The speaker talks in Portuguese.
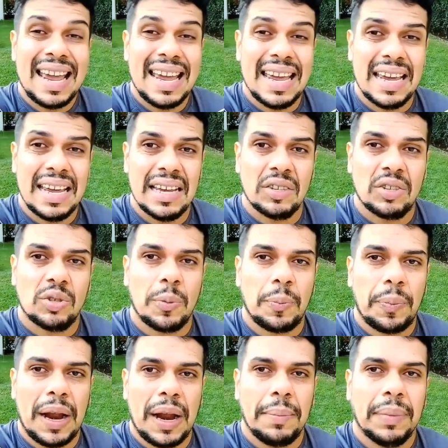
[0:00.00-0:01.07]
E isso
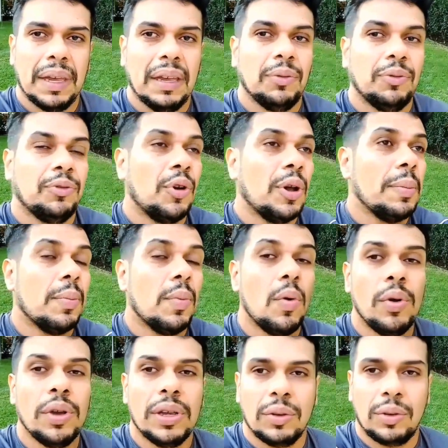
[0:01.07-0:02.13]
para mim foi
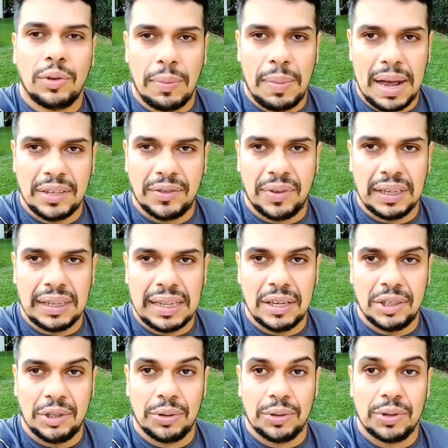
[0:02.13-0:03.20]
muito mais
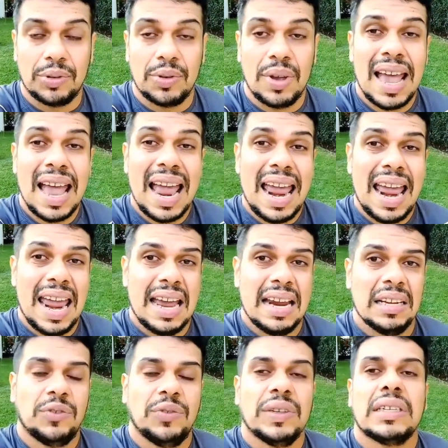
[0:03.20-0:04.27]
vantajoso.
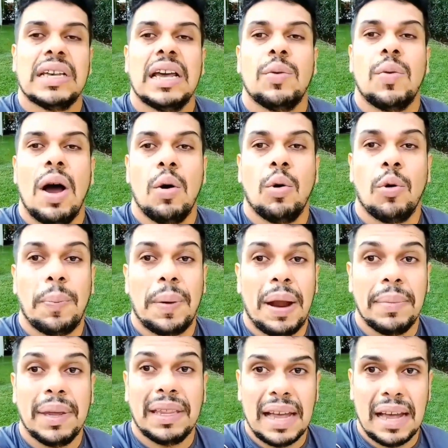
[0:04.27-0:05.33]
Eles fizeram algo
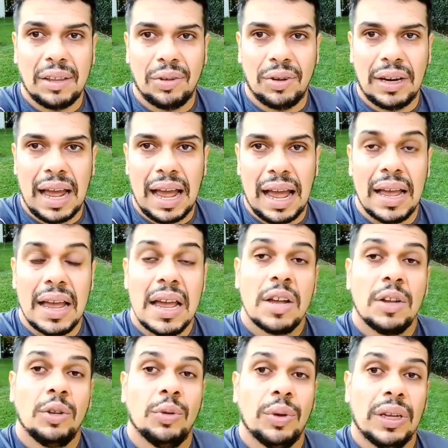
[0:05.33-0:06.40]
para me detonar.
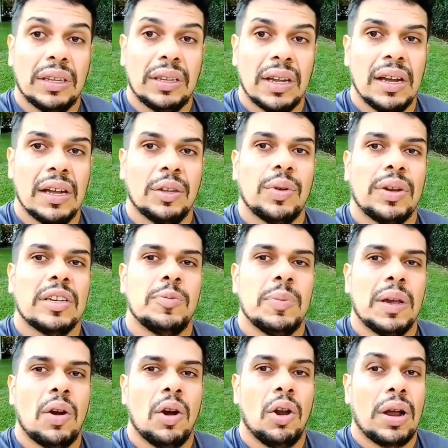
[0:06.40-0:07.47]
No entanto, eles
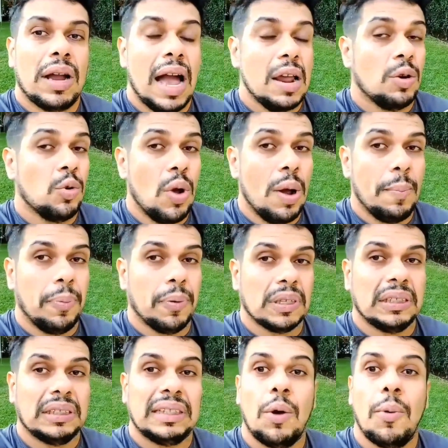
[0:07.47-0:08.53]
me colocaram numa
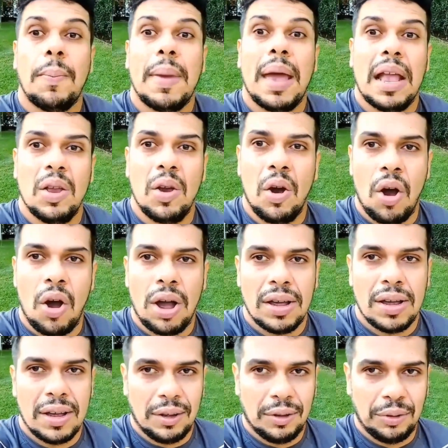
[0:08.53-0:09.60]
posição melhor
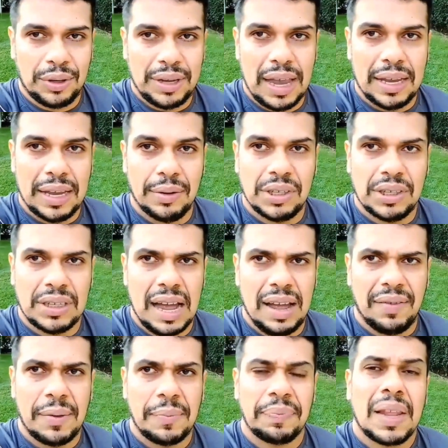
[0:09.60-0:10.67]
do que a que eu estava.